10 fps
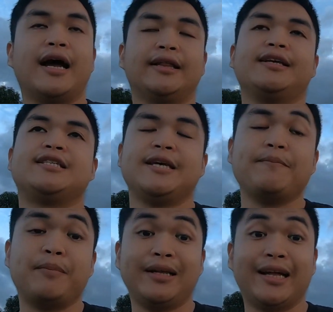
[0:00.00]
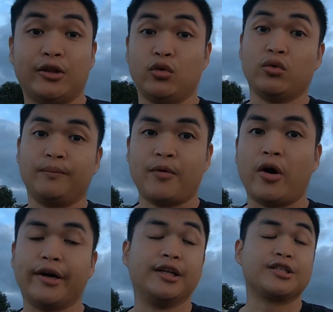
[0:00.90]
That is simply not true.
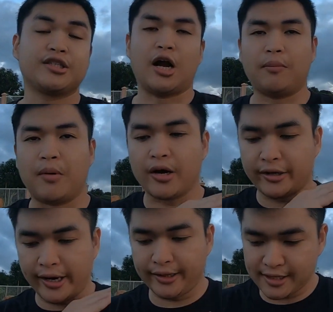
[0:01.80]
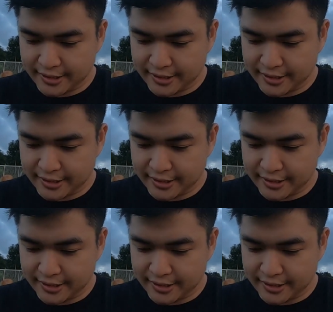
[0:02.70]
Okay, the stock market